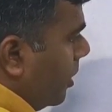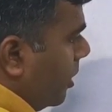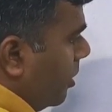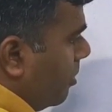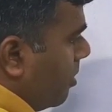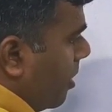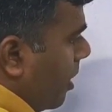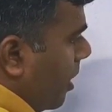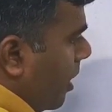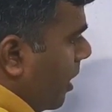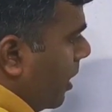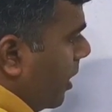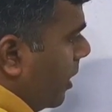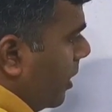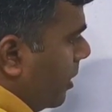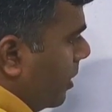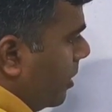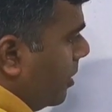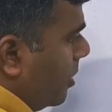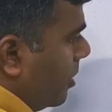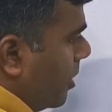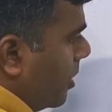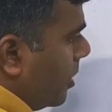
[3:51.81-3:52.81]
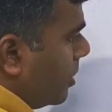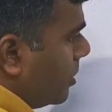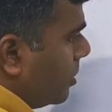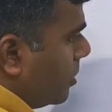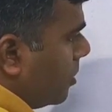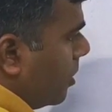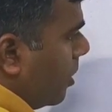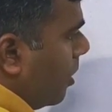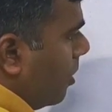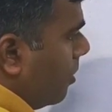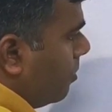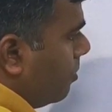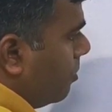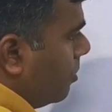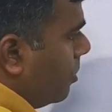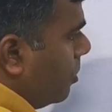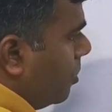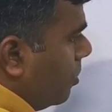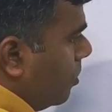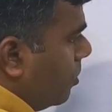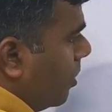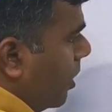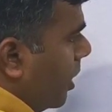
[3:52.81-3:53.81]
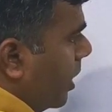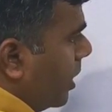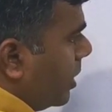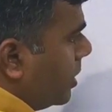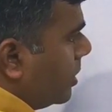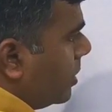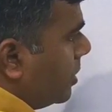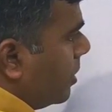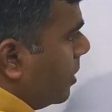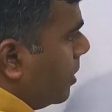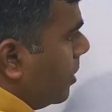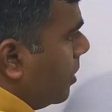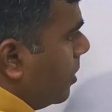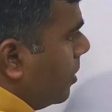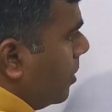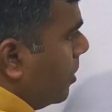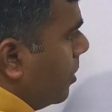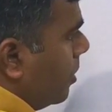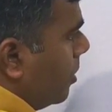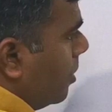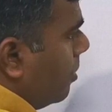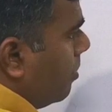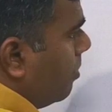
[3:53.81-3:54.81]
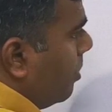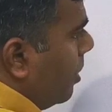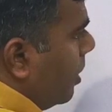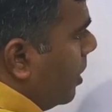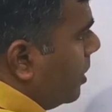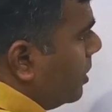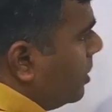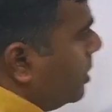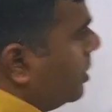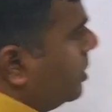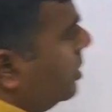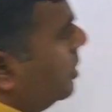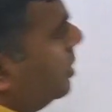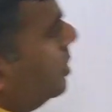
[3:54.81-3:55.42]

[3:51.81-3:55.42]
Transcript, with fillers: डी बाई डी एक्स ऑफ टू एक्स प्लस